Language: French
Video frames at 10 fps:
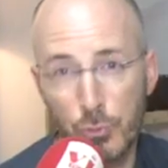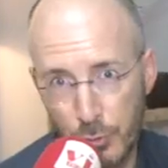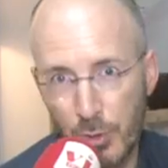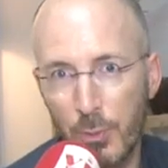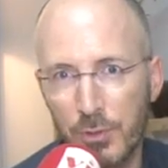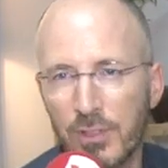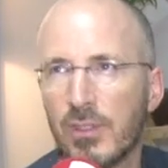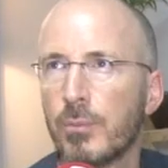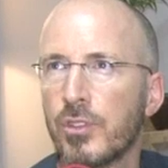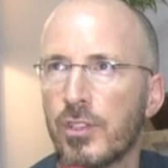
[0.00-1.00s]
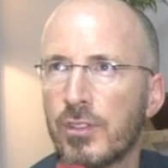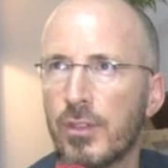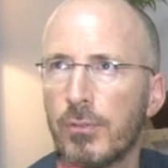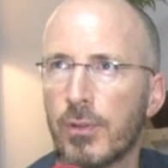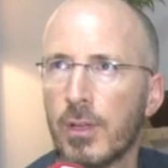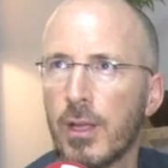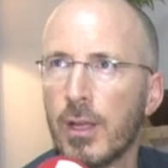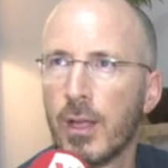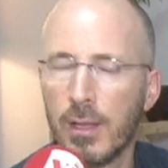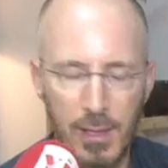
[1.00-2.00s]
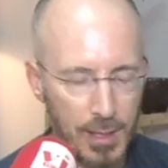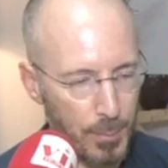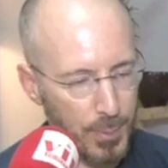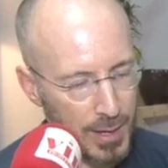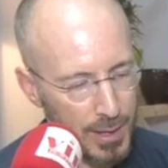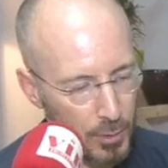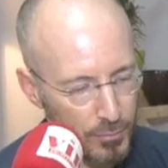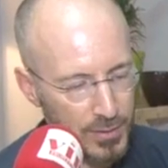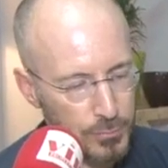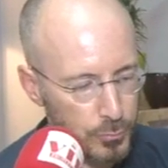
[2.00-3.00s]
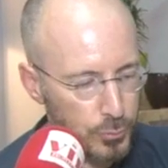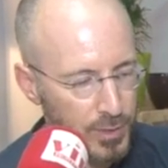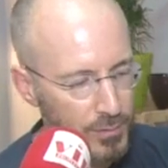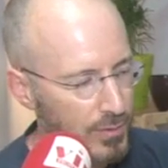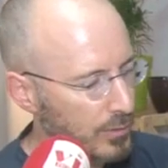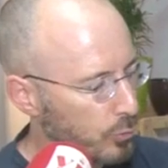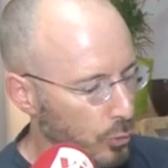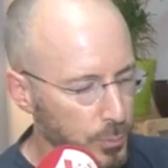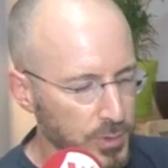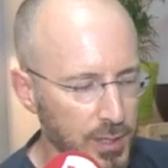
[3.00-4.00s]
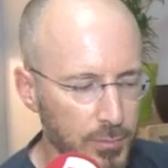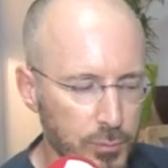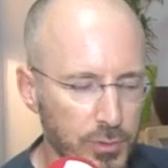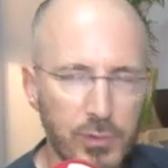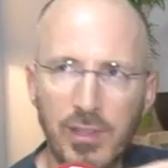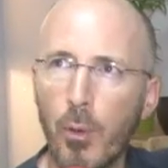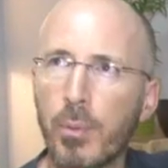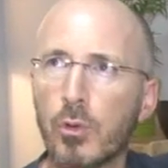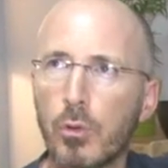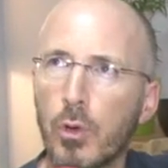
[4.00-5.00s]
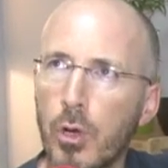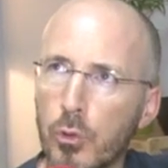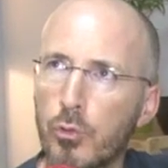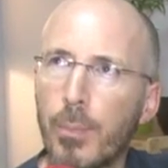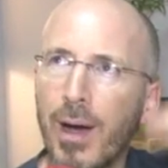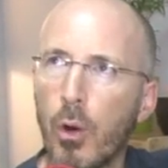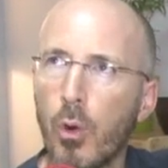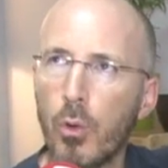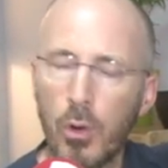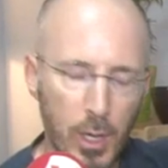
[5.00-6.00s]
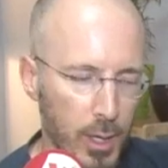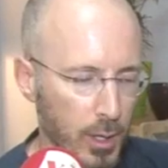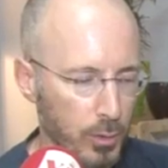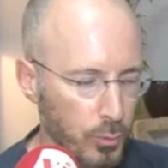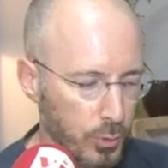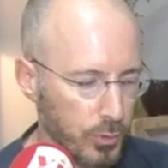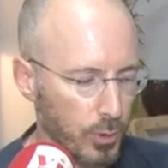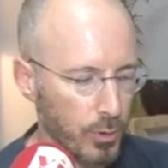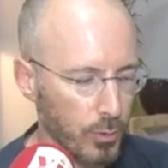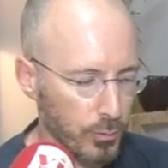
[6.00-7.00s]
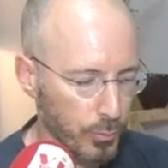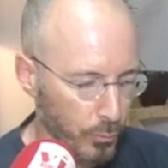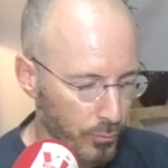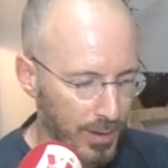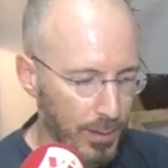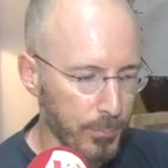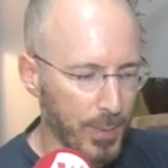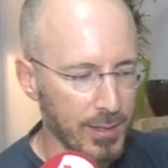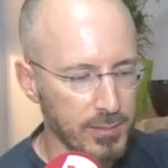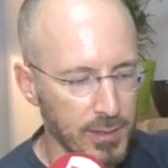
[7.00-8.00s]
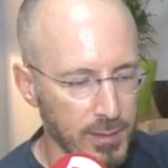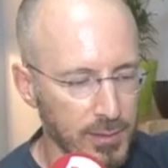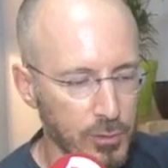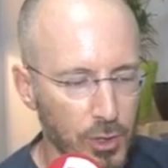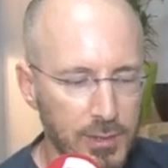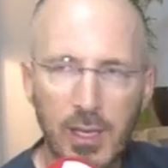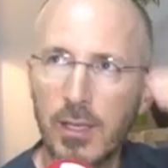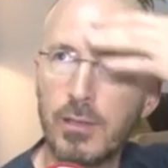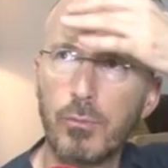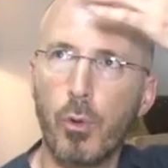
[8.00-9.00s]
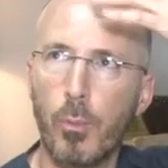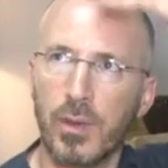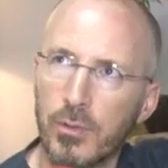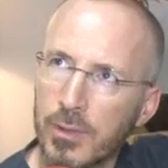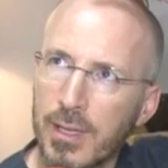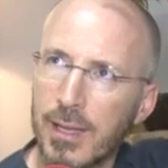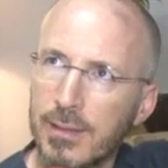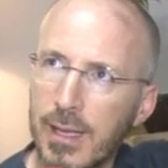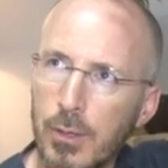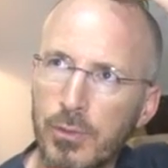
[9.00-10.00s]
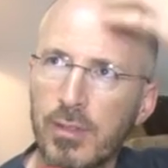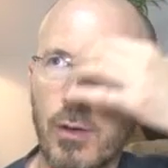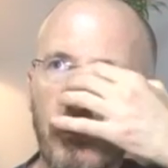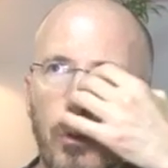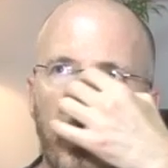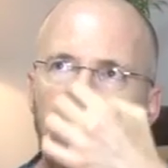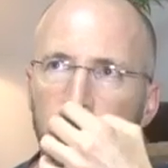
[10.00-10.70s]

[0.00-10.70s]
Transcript: justement au système digestif. Et après, en fait, vous avez sur le pied, ça représente le corps du bas en haut. Donc, euh, on va partir des orteils qui vont représenter la tête, le cerveau, les